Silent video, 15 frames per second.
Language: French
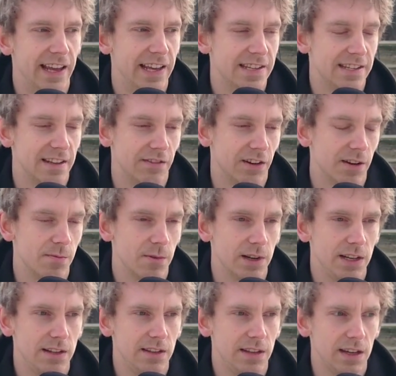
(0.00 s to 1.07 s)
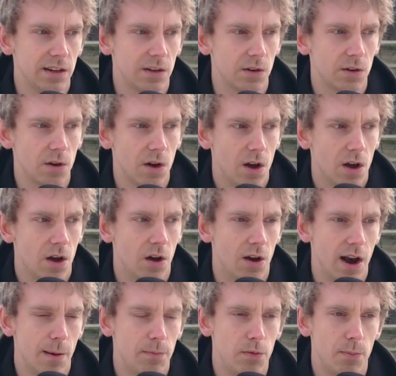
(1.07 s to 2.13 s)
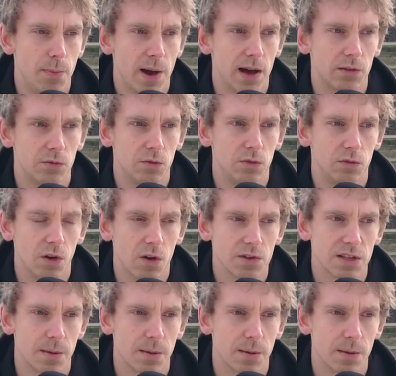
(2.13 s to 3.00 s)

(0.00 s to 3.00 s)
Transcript: et c'est vraiment l'idée que la plupart du temps,